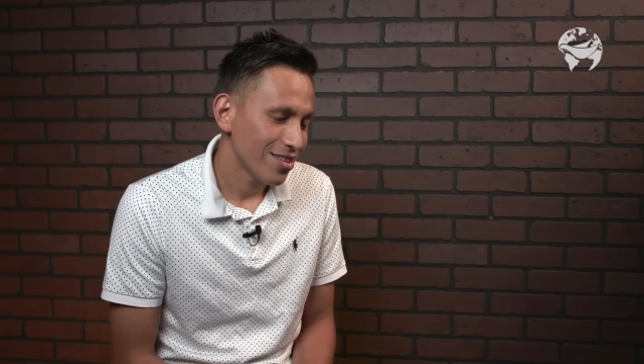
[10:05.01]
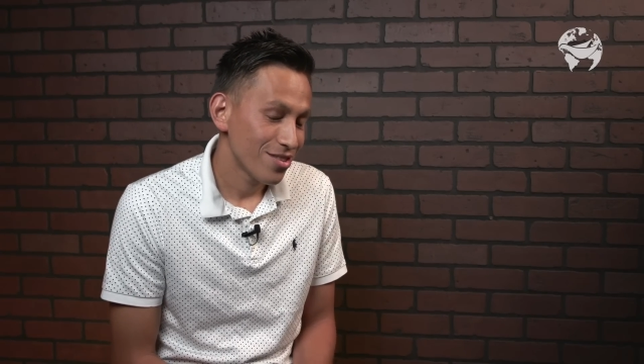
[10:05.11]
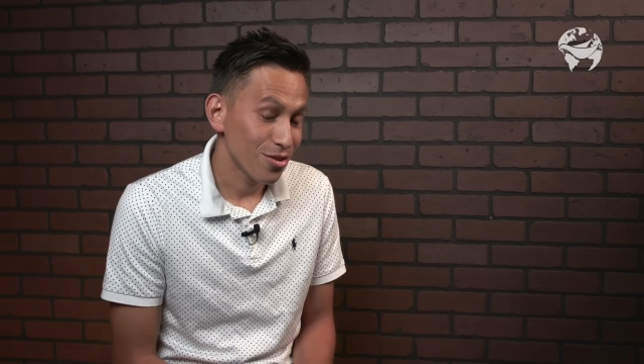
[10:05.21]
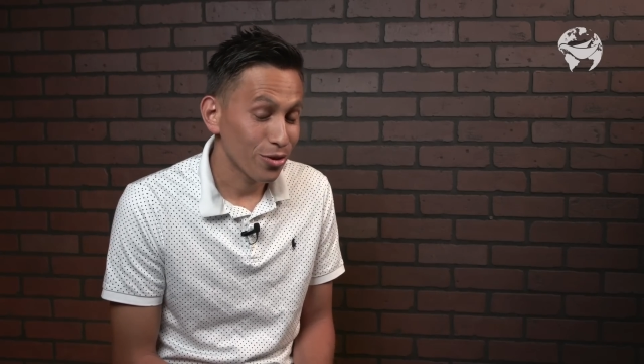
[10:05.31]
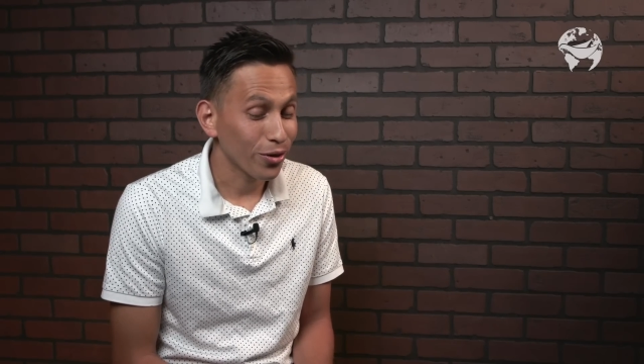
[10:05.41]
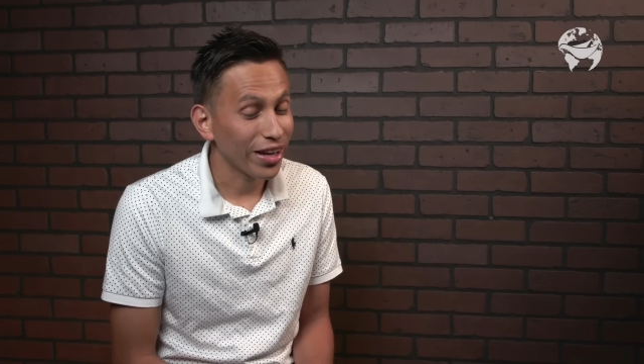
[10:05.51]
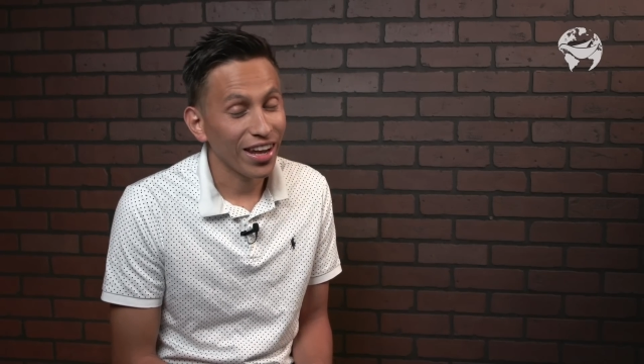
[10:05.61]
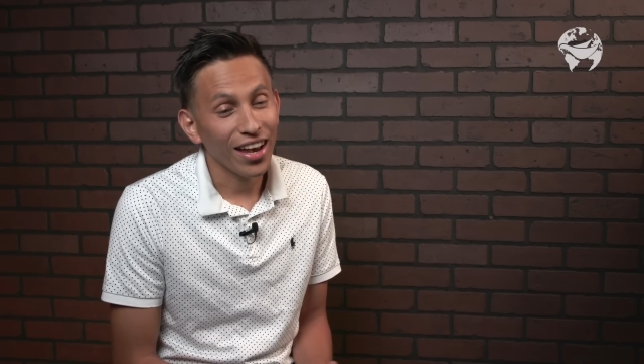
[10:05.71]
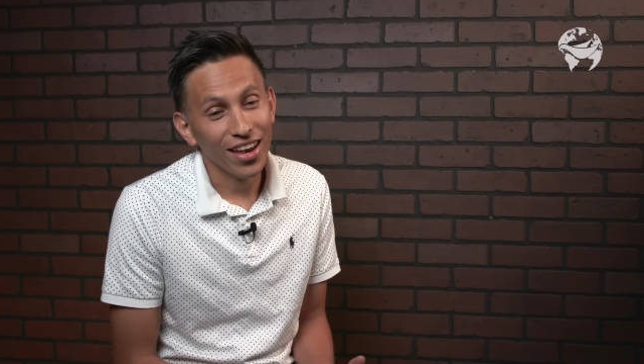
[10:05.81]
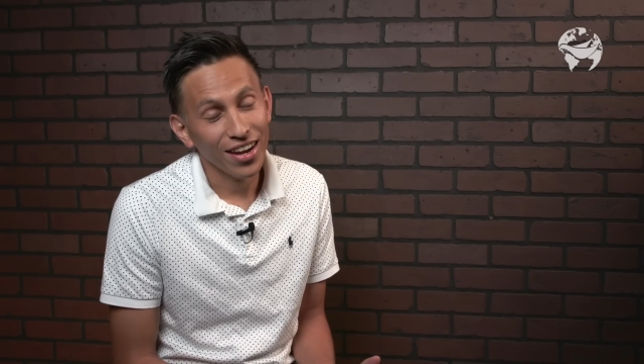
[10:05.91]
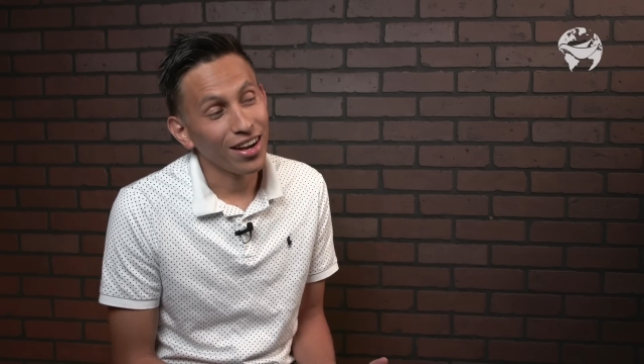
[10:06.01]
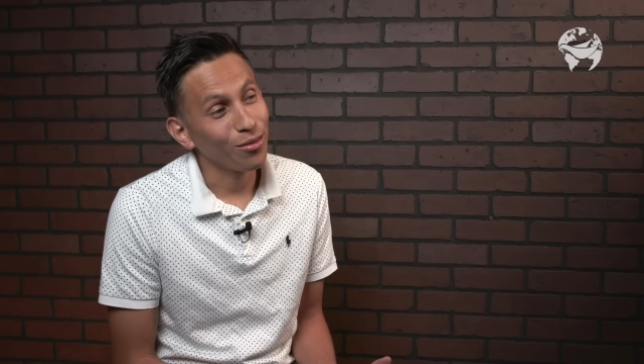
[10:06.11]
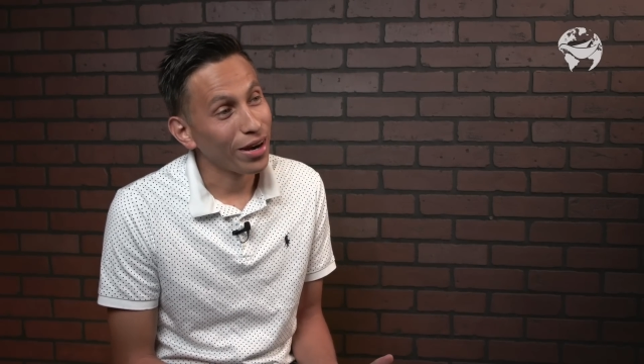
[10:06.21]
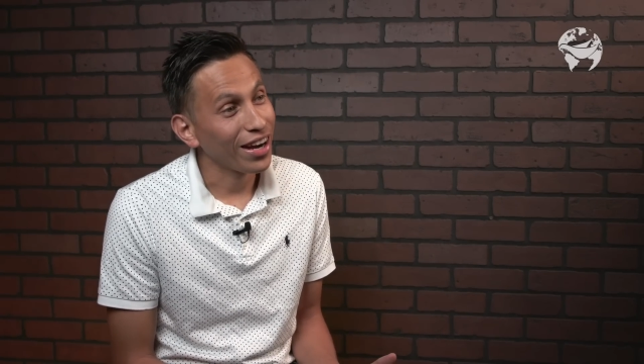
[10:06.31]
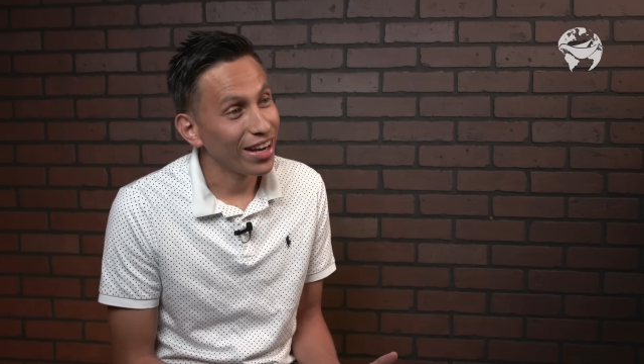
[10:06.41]
So, yo quería ir a
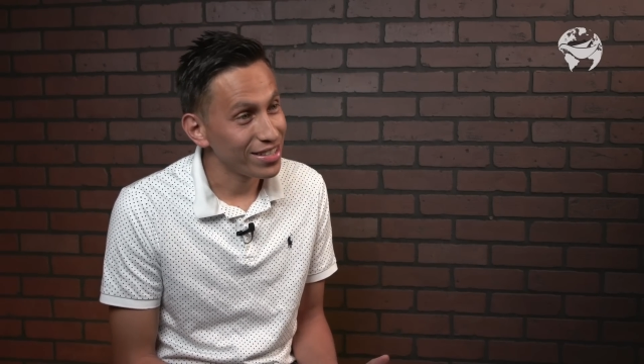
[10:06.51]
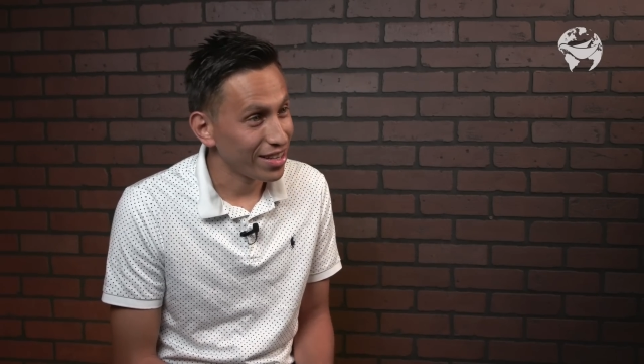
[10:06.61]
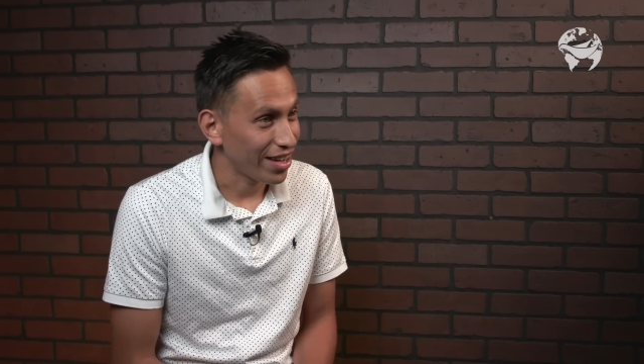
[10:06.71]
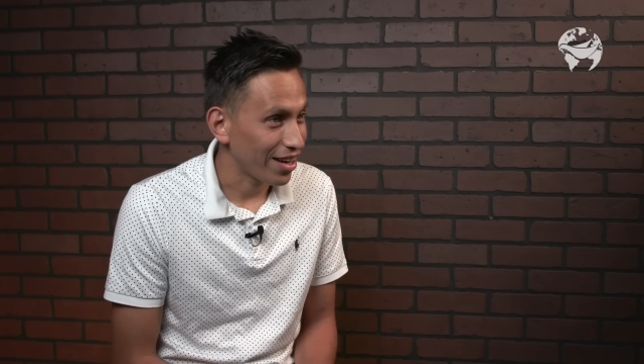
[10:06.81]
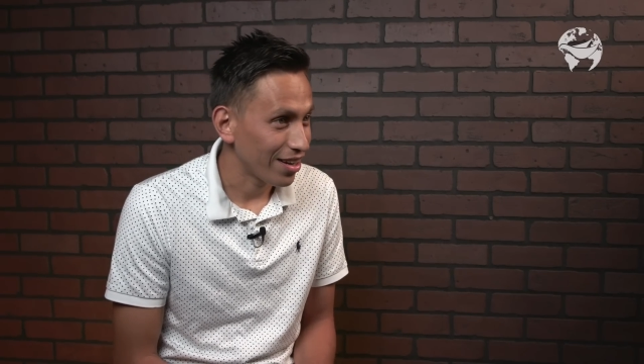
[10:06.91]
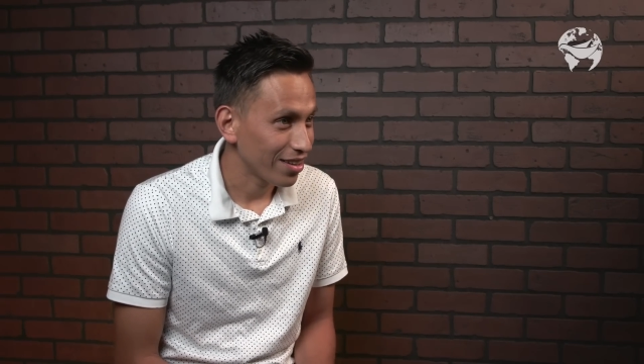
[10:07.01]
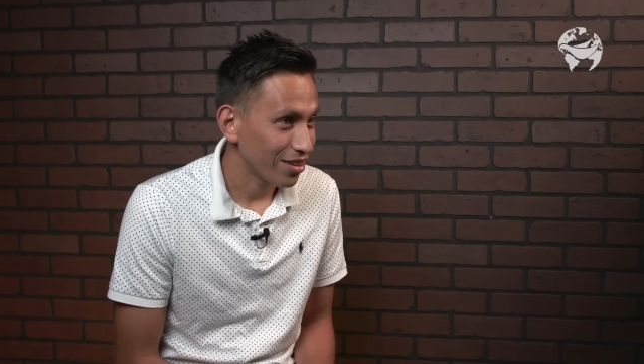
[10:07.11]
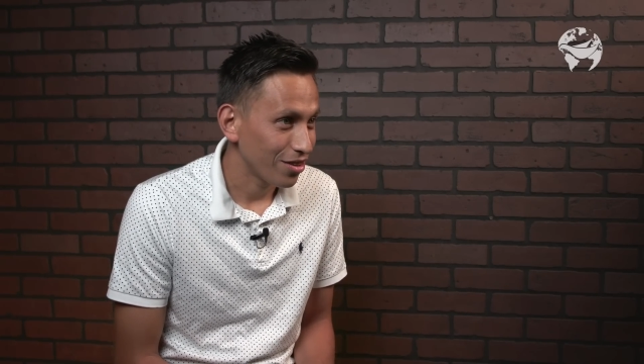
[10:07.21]
una iglesia, era.